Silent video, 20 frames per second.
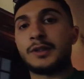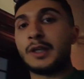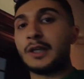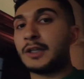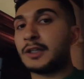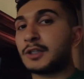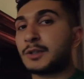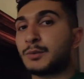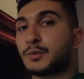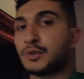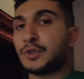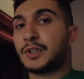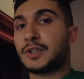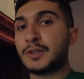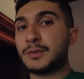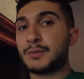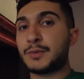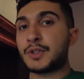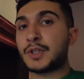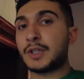Diğer iki müze
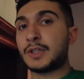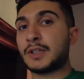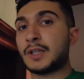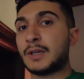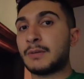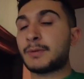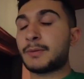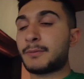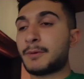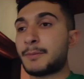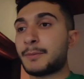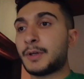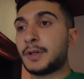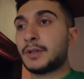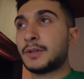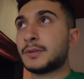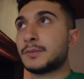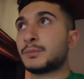için bir şey diyemem ama